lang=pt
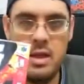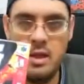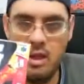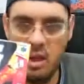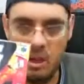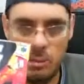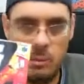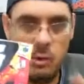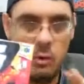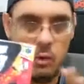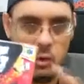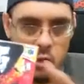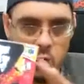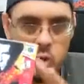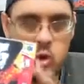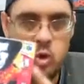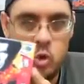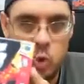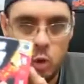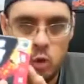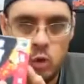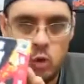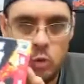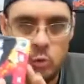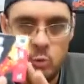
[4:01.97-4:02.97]
É uma coisa de
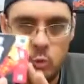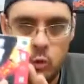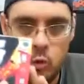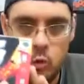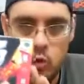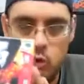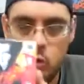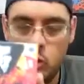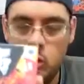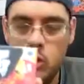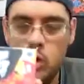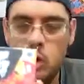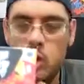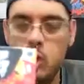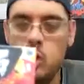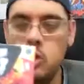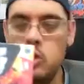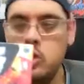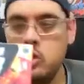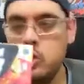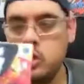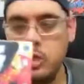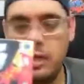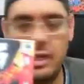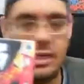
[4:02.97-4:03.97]
outro mundo
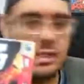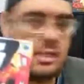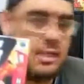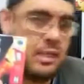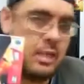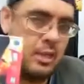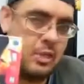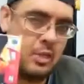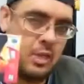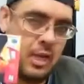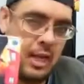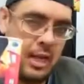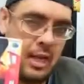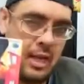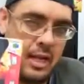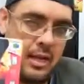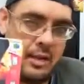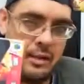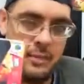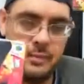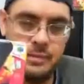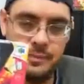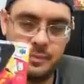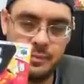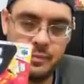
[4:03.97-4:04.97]
jogar isso aqui de
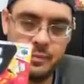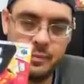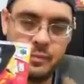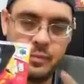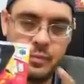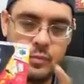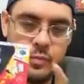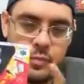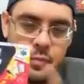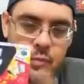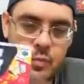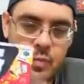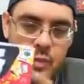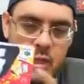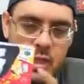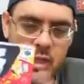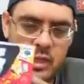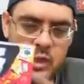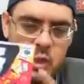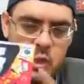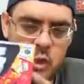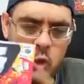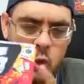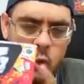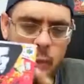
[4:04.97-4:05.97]
galera.
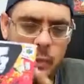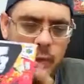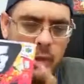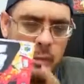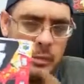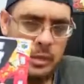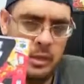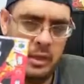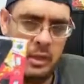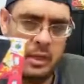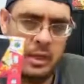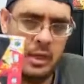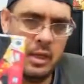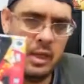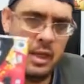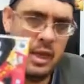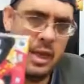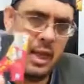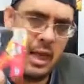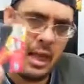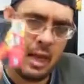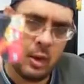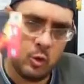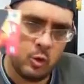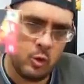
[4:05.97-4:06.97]
Esse jogo para mim
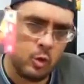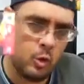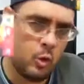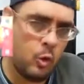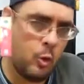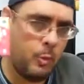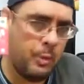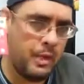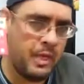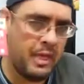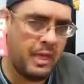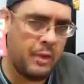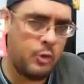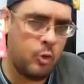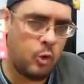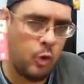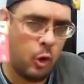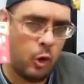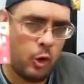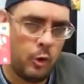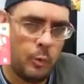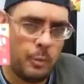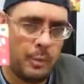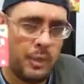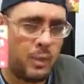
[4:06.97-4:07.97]
é um jogo
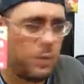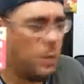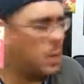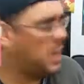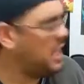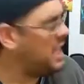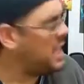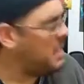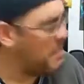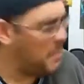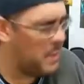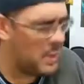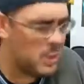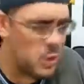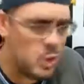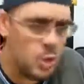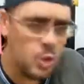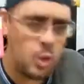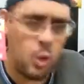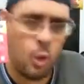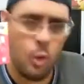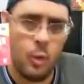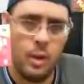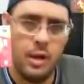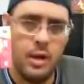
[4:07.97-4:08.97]
obrigatório para qualquer
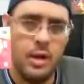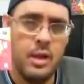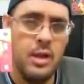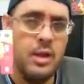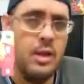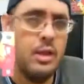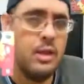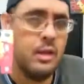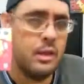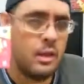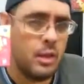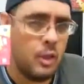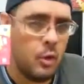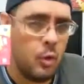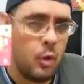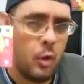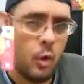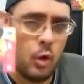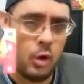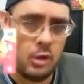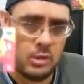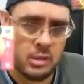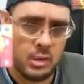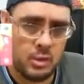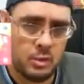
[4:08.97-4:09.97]
pessoa que
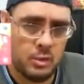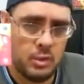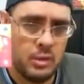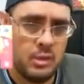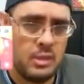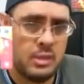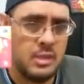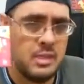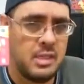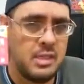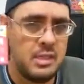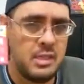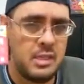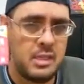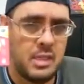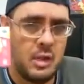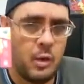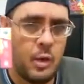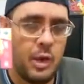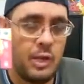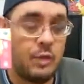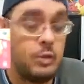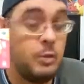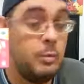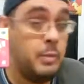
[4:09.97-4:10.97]
gosta do Nintendo
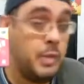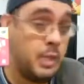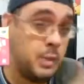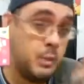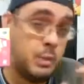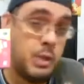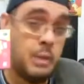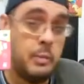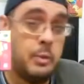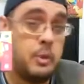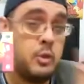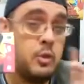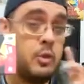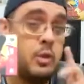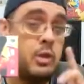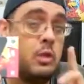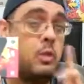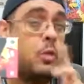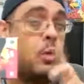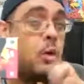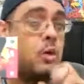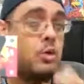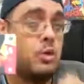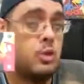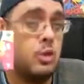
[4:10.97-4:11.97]
64, mesmo que a pessoa não
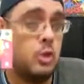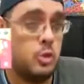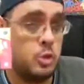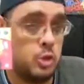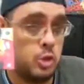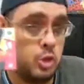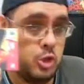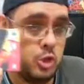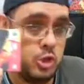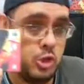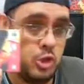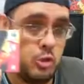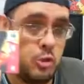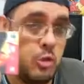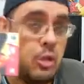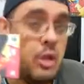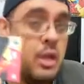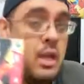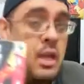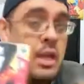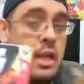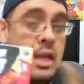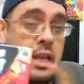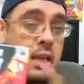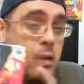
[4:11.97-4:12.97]
goste de jogos de tiro.
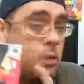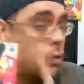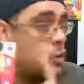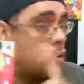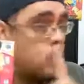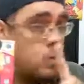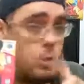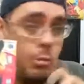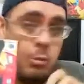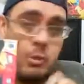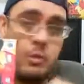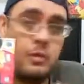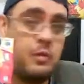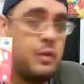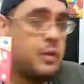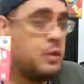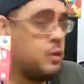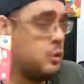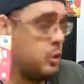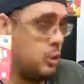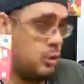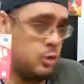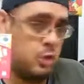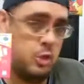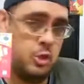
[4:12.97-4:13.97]
Eu não sou muito fã de
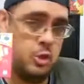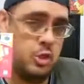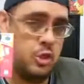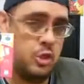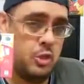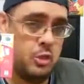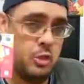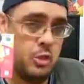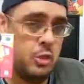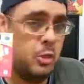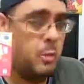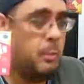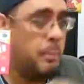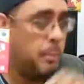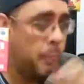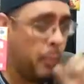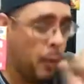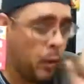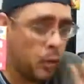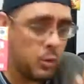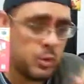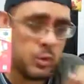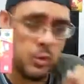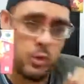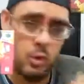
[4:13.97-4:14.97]
jogos de tiro, são
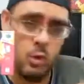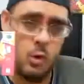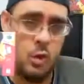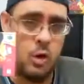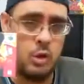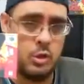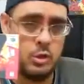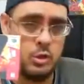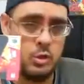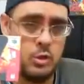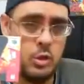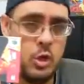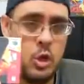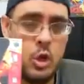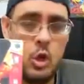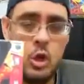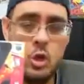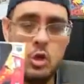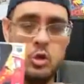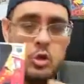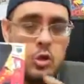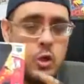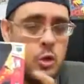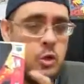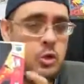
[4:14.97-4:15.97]
poucos que eu gosto.
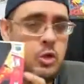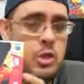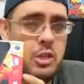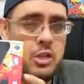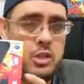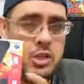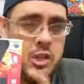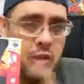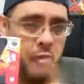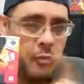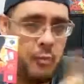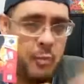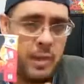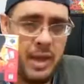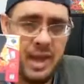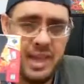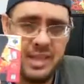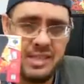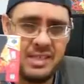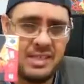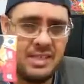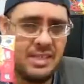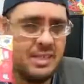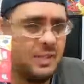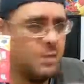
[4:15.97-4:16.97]
Jogos de, de
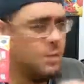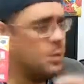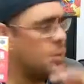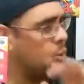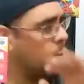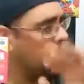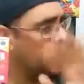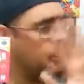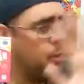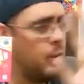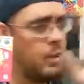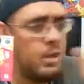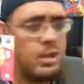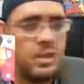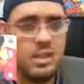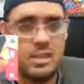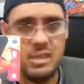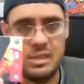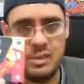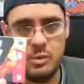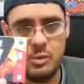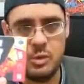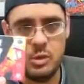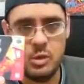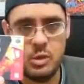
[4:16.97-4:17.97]
FPS, então, são
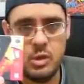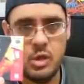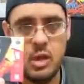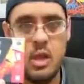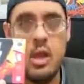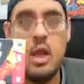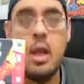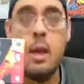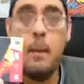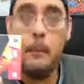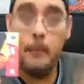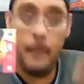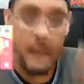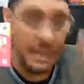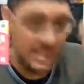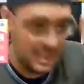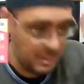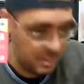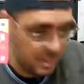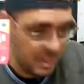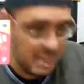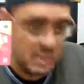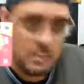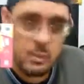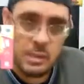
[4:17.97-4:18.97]
pouquíssimos. Mas
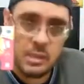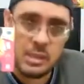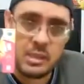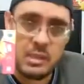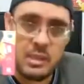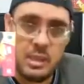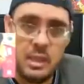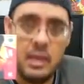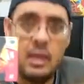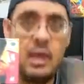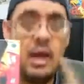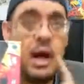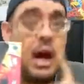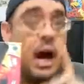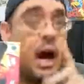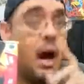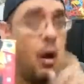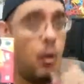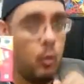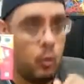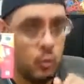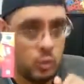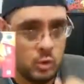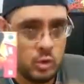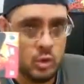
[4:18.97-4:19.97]
mesmo assim,
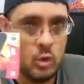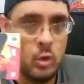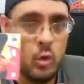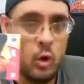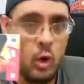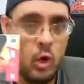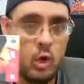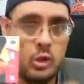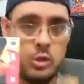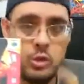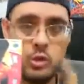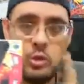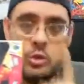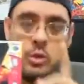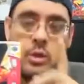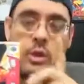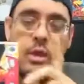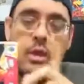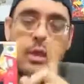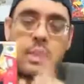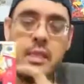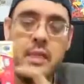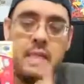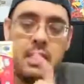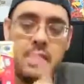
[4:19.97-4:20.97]
alguns eu gosto.
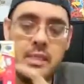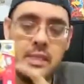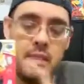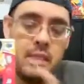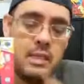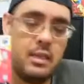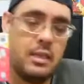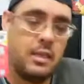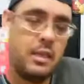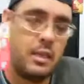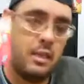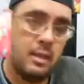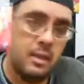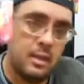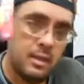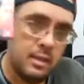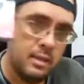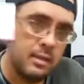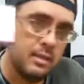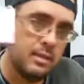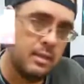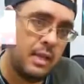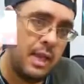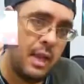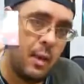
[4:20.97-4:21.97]
E esse aqui
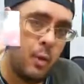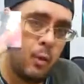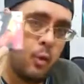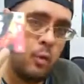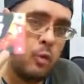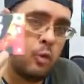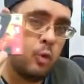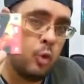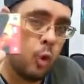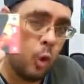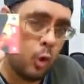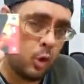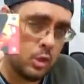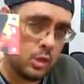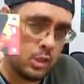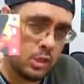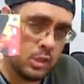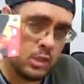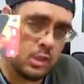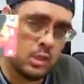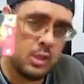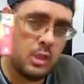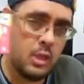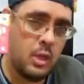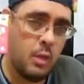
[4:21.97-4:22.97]
é um
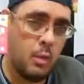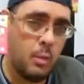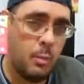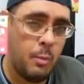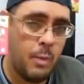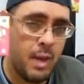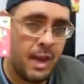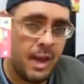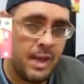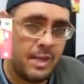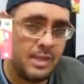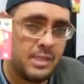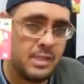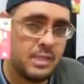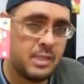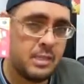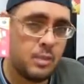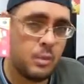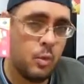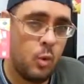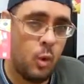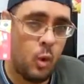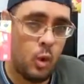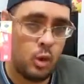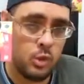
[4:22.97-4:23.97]
dos que eu mais
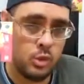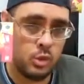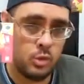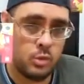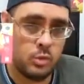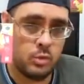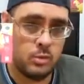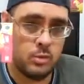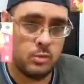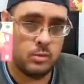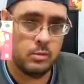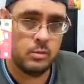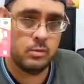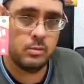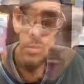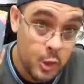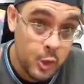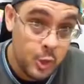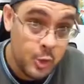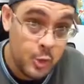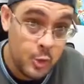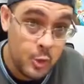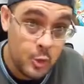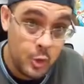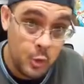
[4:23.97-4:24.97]
gosto.
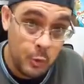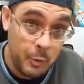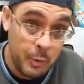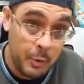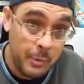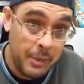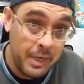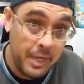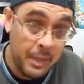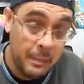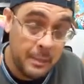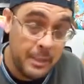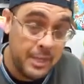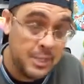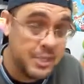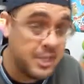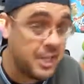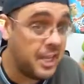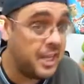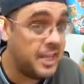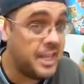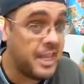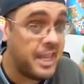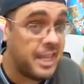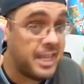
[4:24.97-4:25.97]
Super Mario RPG
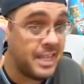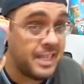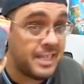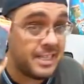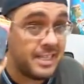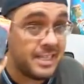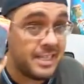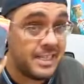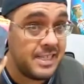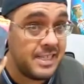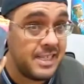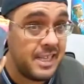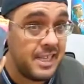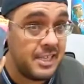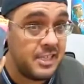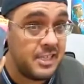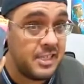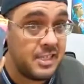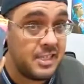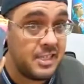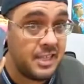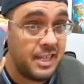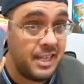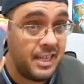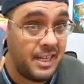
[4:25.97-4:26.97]
e a Lenda das Sete
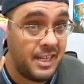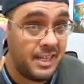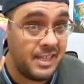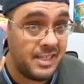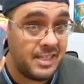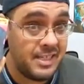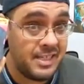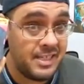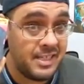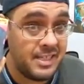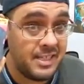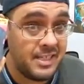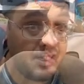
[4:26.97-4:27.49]
Estrelas.